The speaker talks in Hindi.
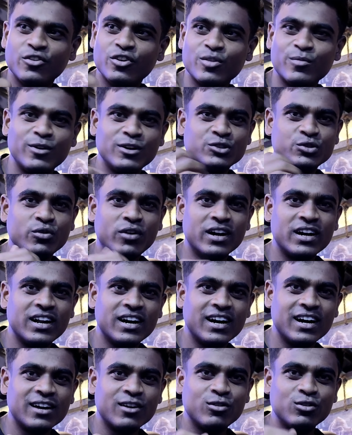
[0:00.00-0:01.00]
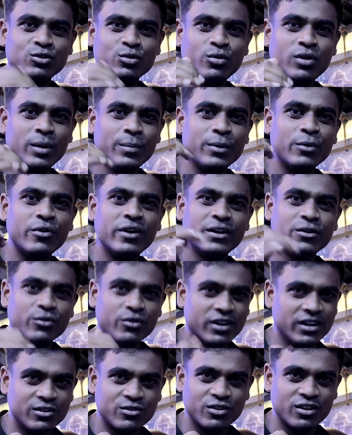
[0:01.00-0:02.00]
नॉर्मल स्क्वाट लगा रहे हो तो वहाँ पे वेट
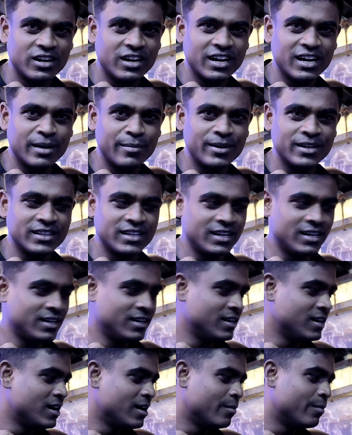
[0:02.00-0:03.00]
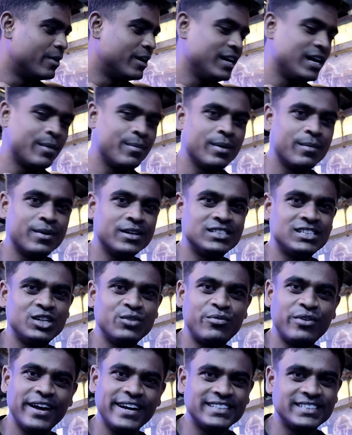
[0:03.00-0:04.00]
को कंट्रोल करना पड़ता है बट यहाँ पे
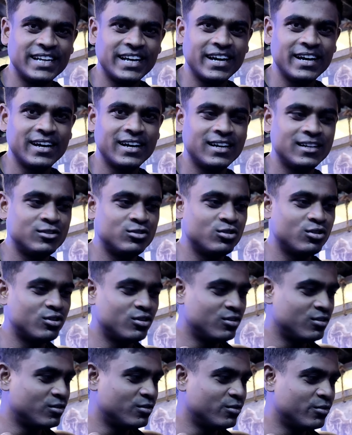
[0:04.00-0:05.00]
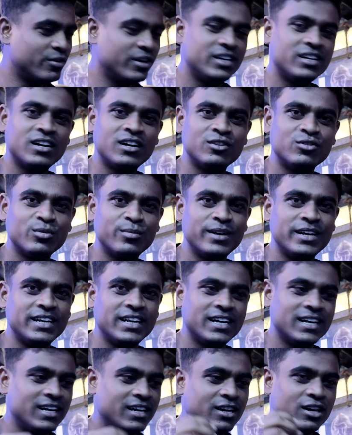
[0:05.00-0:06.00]
मशीन फिक्स है तो वेट
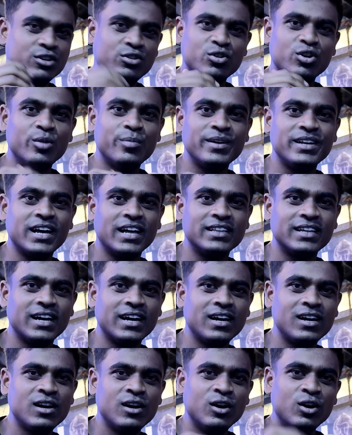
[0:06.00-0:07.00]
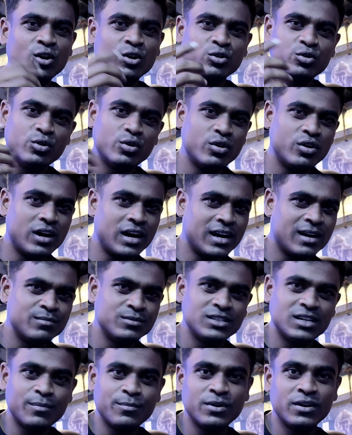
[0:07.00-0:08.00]
ऑटोमेटिकली कंट्रोल पे जाता है तो आराम
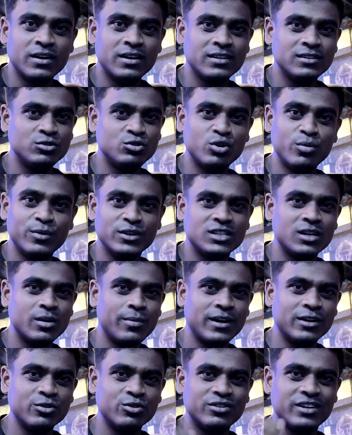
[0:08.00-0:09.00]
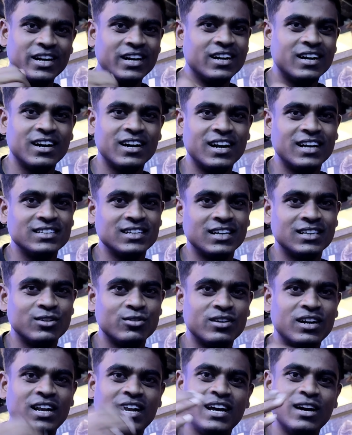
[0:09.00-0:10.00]
से आप जो मसल पार्ट को ट्रेन करना चाहते
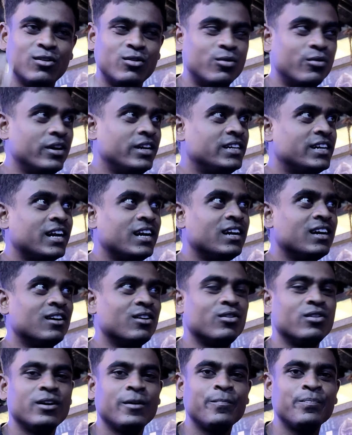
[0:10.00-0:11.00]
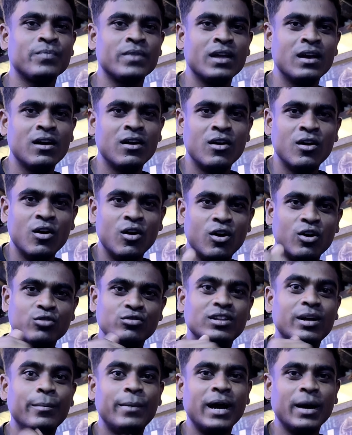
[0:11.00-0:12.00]
हो ना लेग को वही ट्रेन करोगे और
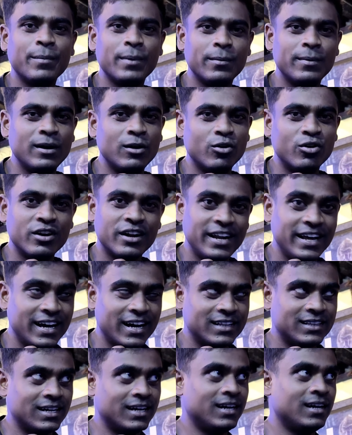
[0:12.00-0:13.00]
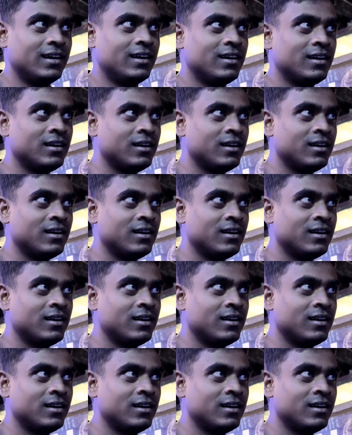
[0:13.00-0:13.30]
उतना बैक पे भी लोड नहीं आता है